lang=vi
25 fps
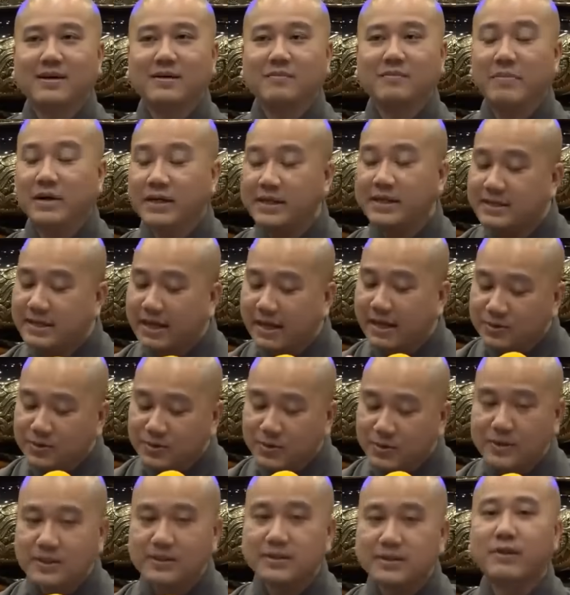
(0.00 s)
Mình theo
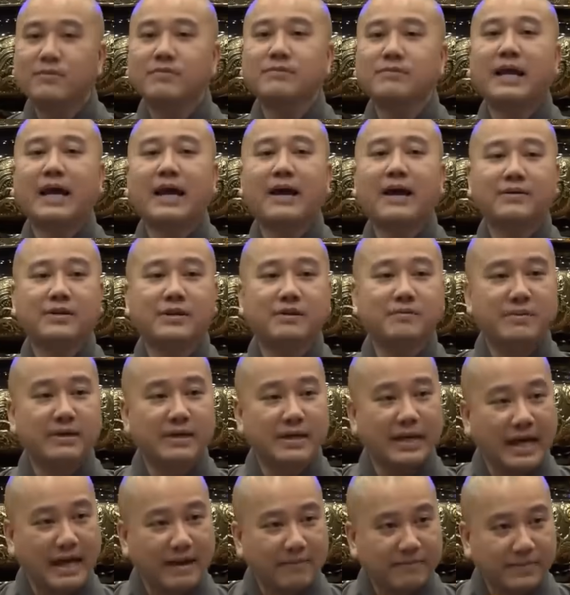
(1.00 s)
truyền thống nào thì
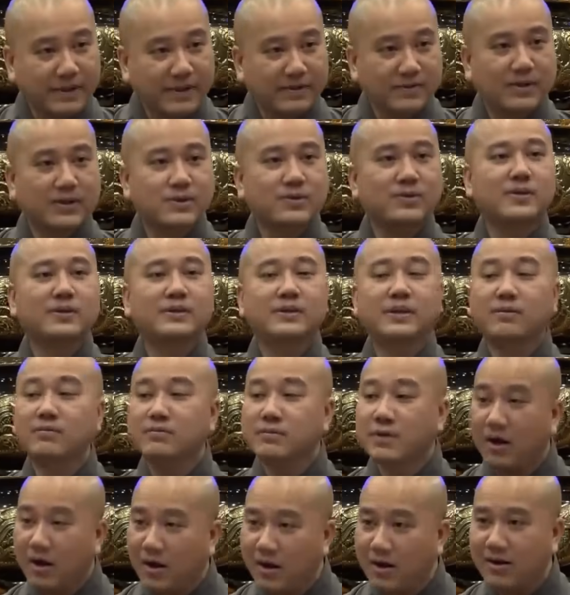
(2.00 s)
mình làm theo cái truyền
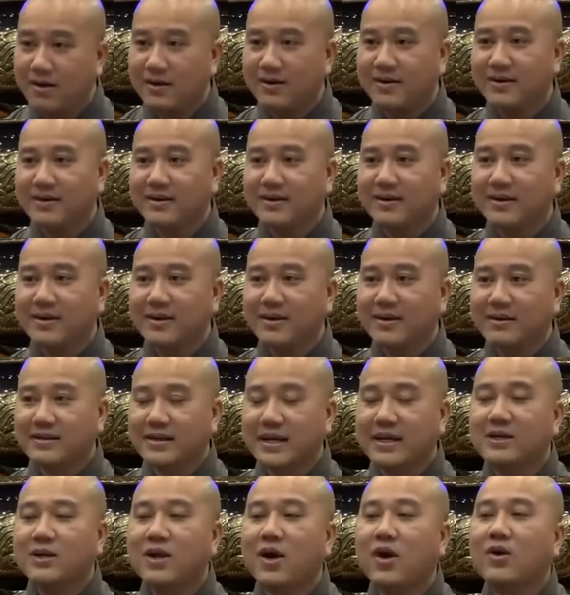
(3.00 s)
thống đó,
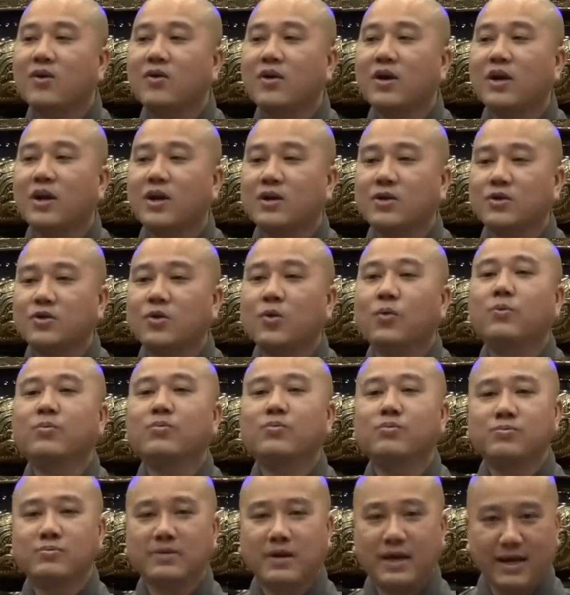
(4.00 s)
cái đó gọi là tục
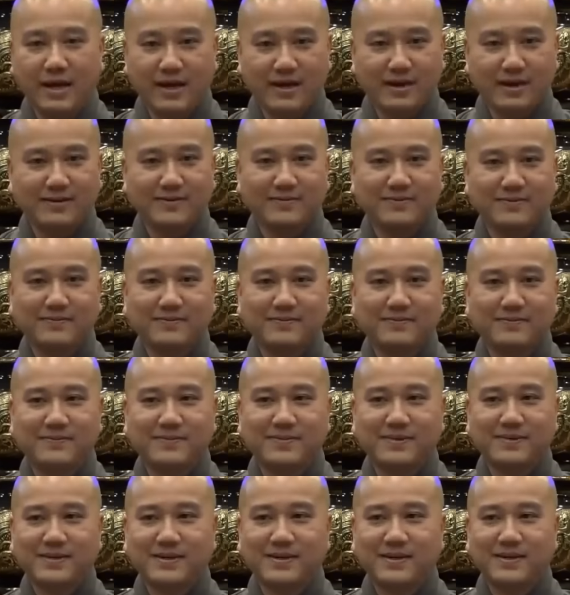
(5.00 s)
đế.
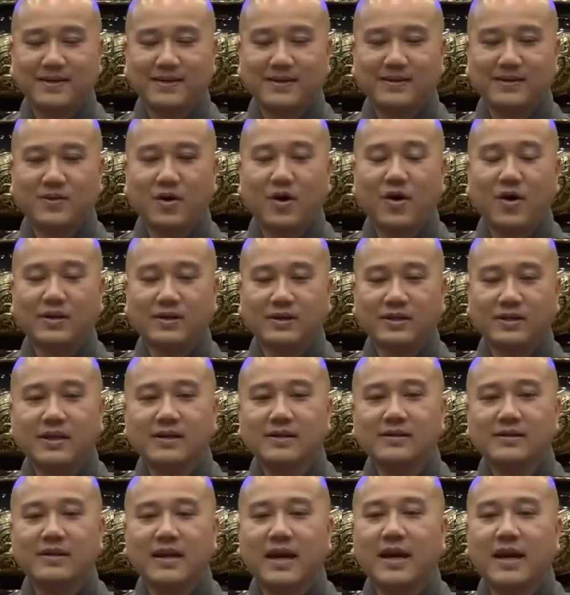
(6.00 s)
Còn
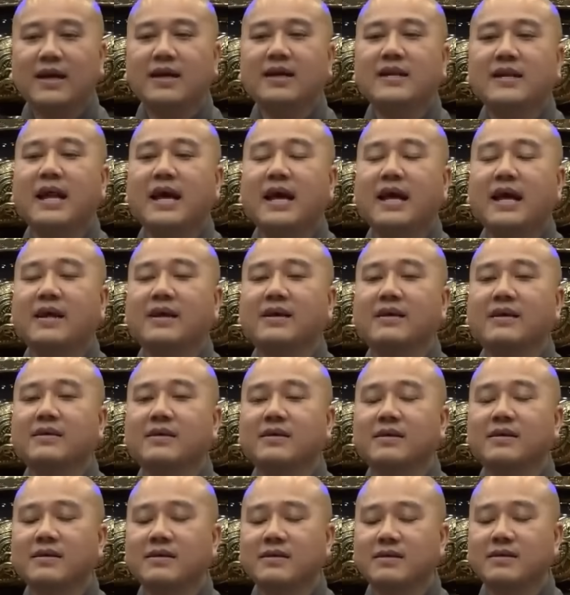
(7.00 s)
chân đế là
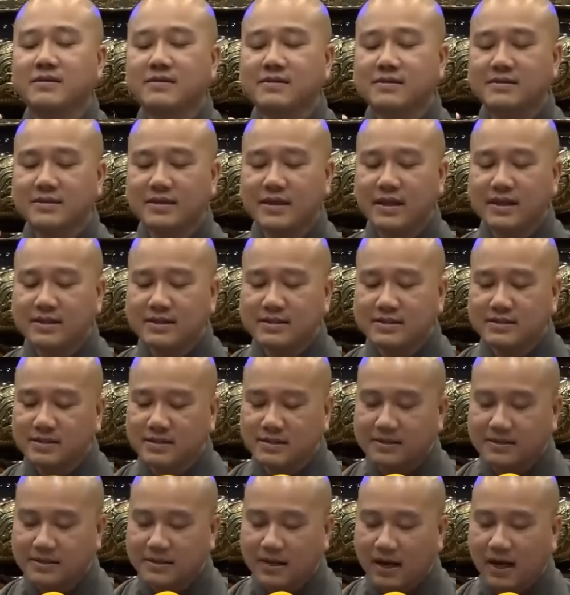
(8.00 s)
cái
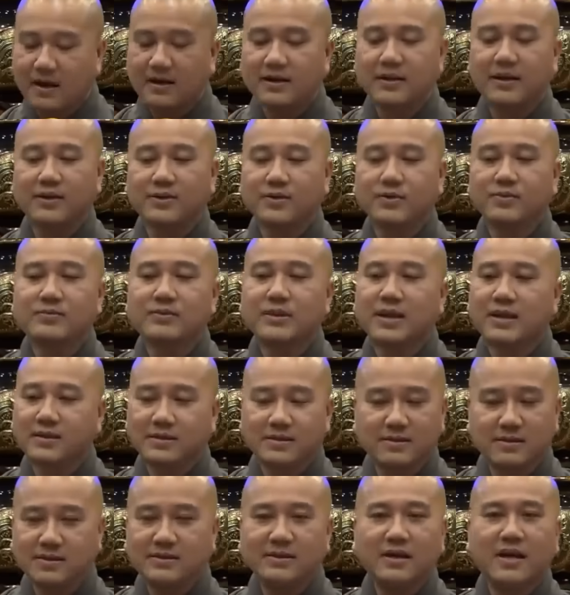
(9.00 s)
sự thật là chúng ta
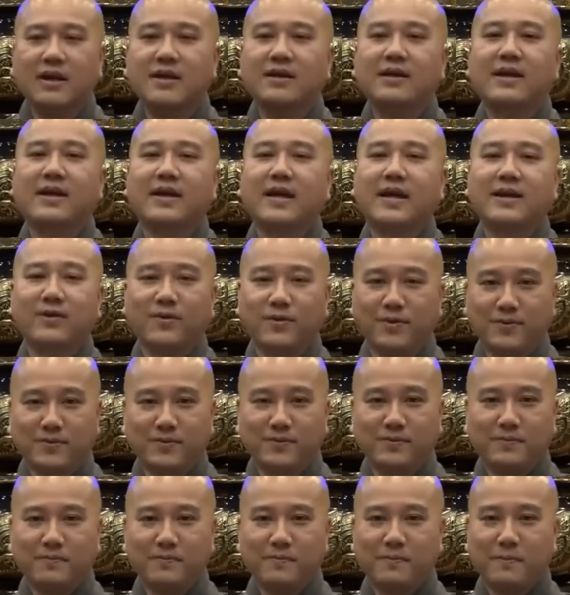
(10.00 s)
tưởng nhớ là đã đủ.
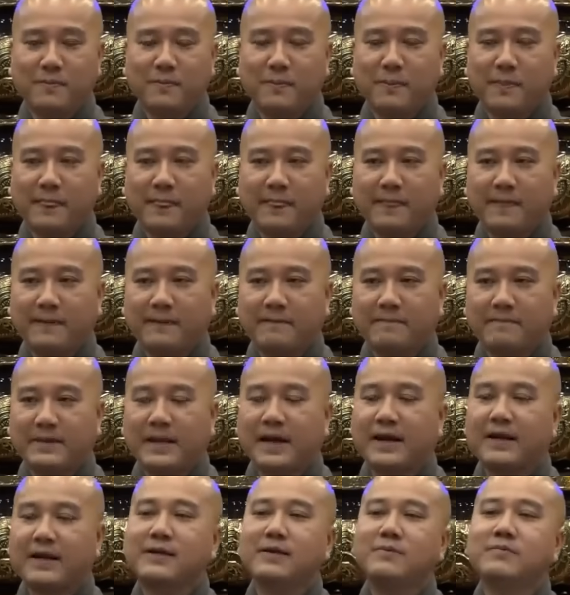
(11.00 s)

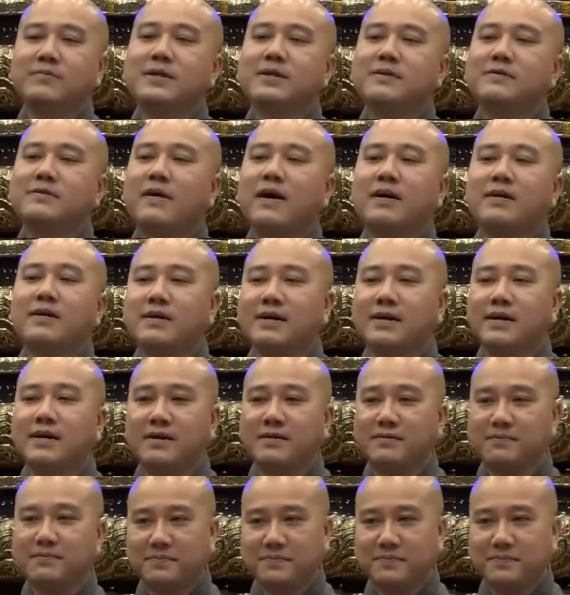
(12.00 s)
Đấy, giống như Phật vậy đó.